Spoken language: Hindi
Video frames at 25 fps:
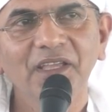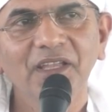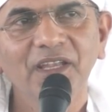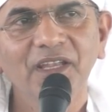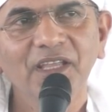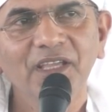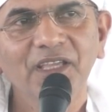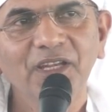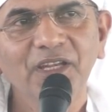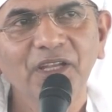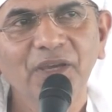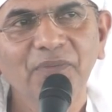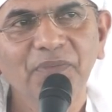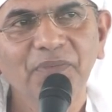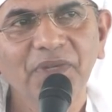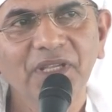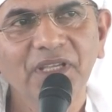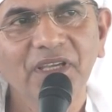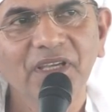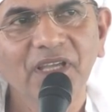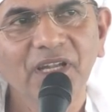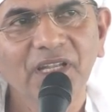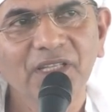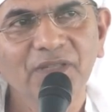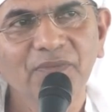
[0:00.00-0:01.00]
लेकिन अपनी
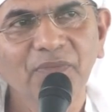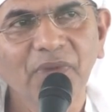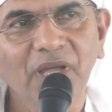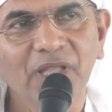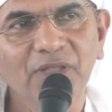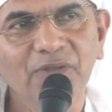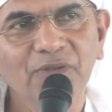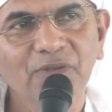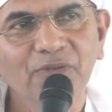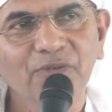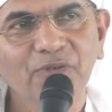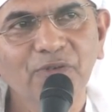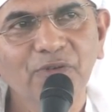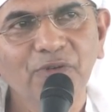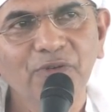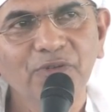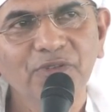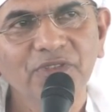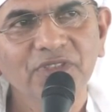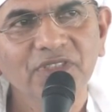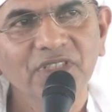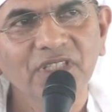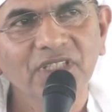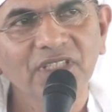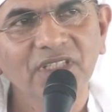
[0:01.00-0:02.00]
गलत बातों को
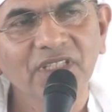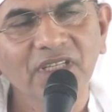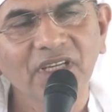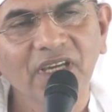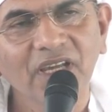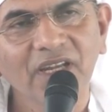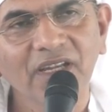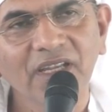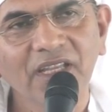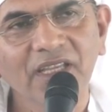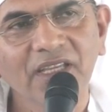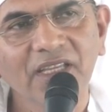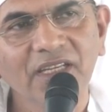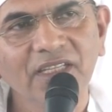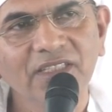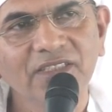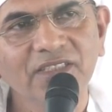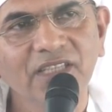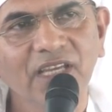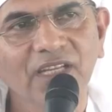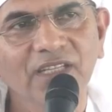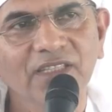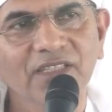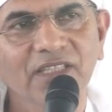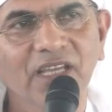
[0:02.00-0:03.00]
सिद्ध करने के लिए
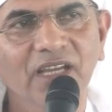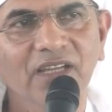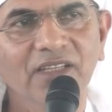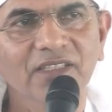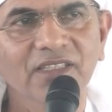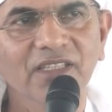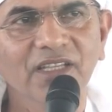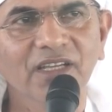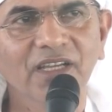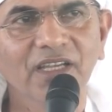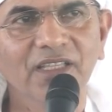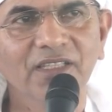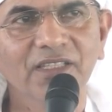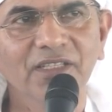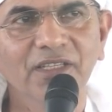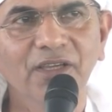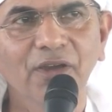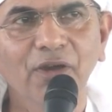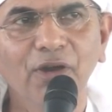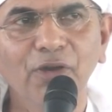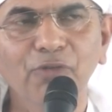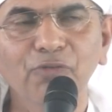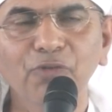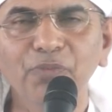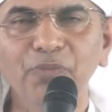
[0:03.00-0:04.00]
सारी ताकत लगा दी
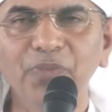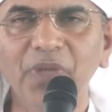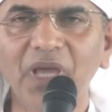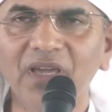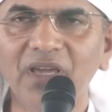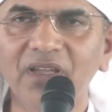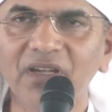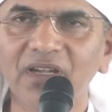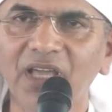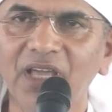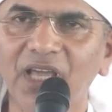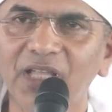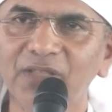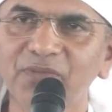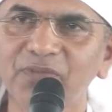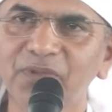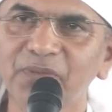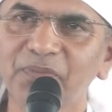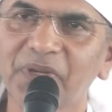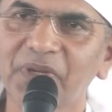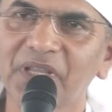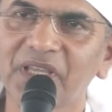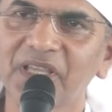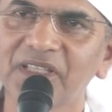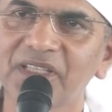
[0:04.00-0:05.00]
और वो व्याकरण आज भी
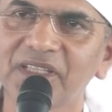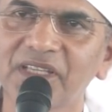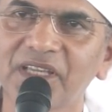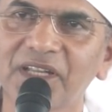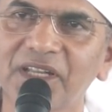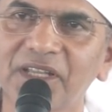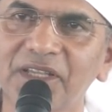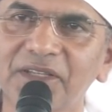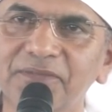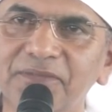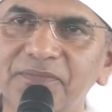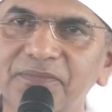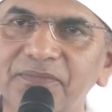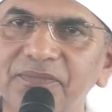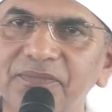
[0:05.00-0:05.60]
पढ़ाया जा रहा है